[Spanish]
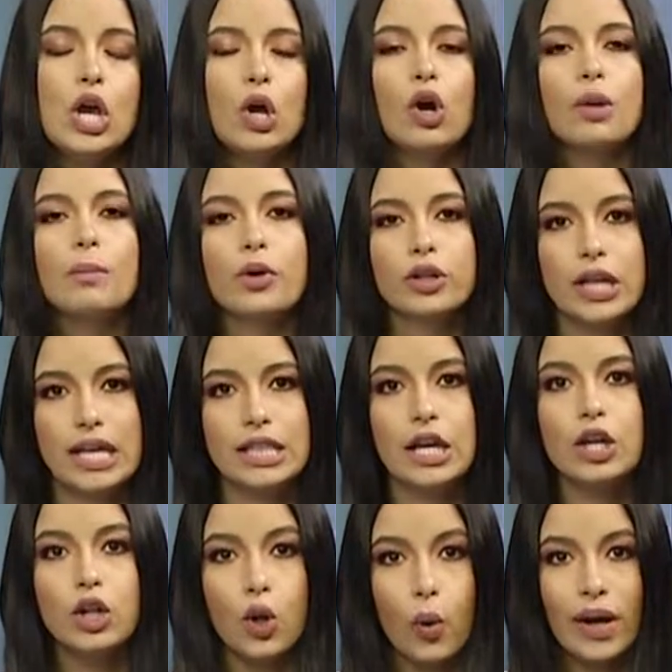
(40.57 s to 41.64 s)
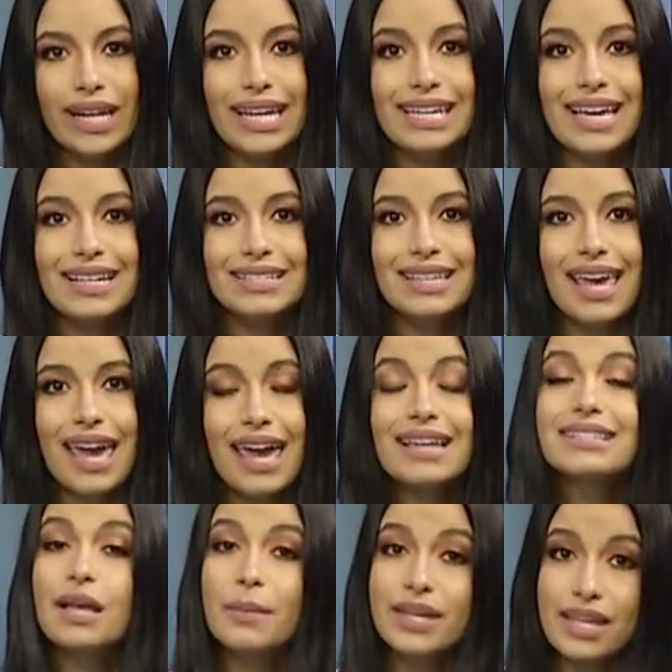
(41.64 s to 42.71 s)
con Marquise Lloyd. Y es que
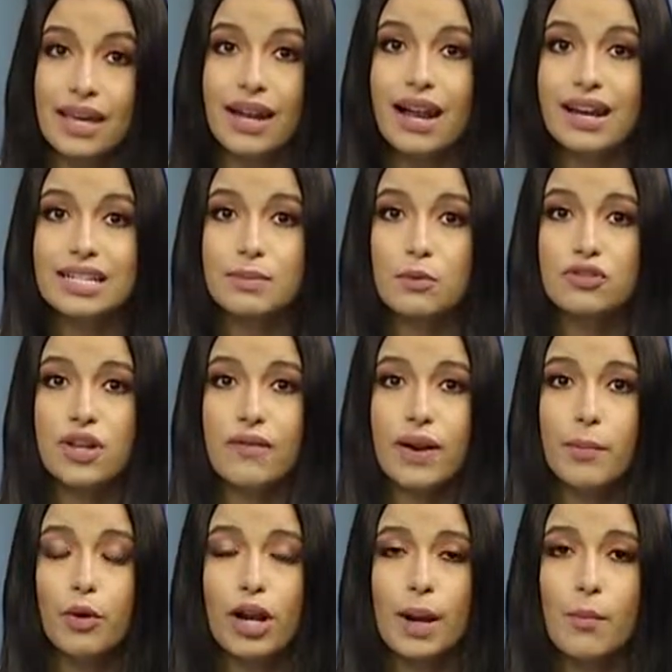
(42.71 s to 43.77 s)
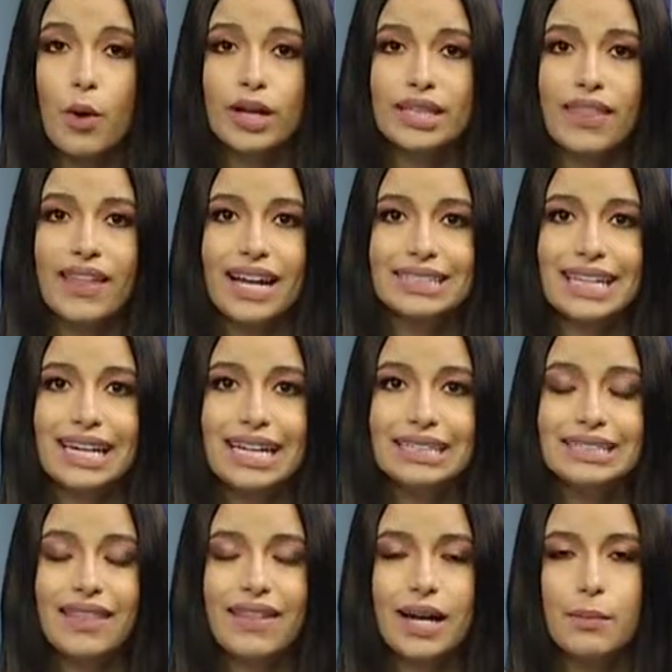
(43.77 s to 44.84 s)
esta mañana el responsable por la muerte de la
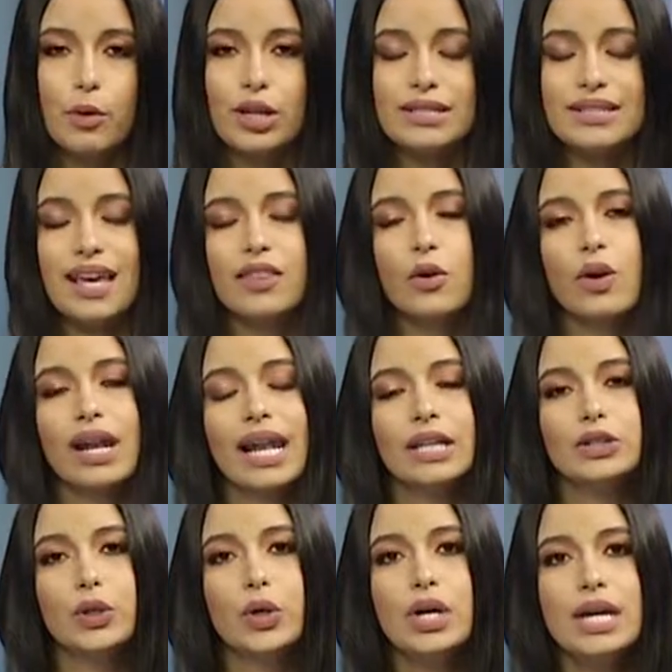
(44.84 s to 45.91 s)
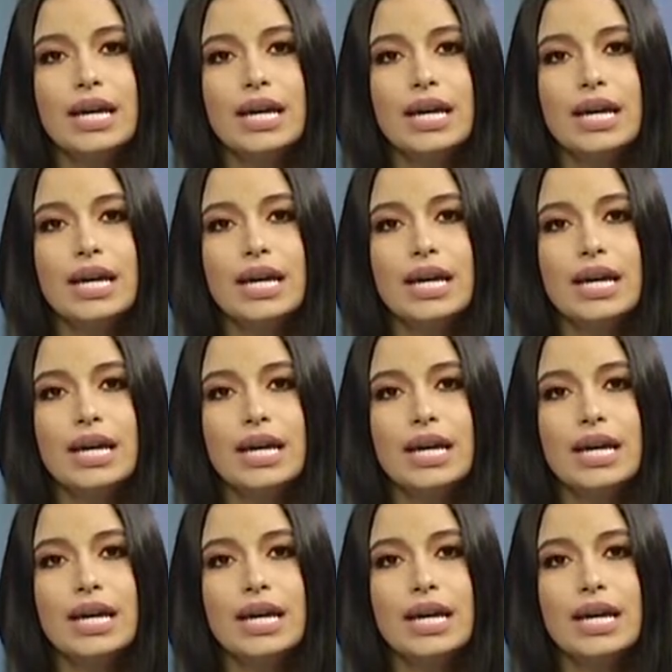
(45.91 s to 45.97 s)
teniente de la policía de Orlando,